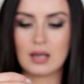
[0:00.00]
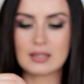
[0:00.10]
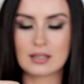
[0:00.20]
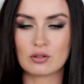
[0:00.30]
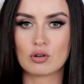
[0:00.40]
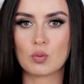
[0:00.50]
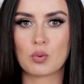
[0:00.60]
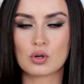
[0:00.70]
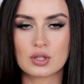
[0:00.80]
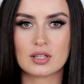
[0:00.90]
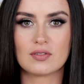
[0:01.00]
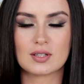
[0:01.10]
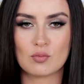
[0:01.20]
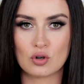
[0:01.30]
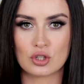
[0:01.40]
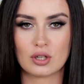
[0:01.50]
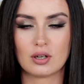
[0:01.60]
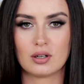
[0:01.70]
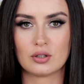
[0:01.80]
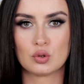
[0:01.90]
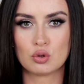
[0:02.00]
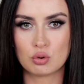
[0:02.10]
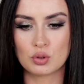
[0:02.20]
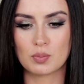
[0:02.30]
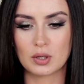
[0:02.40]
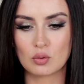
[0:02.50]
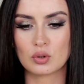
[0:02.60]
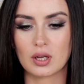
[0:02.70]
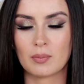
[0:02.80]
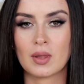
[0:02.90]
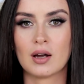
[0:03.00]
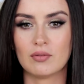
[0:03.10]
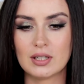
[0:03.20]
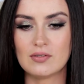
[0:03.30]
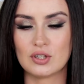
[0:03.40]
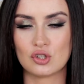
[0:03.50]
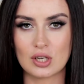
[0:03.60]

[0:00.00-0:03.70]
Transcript: из которых просто невозможно а, чуть-чуть продукта выдавить.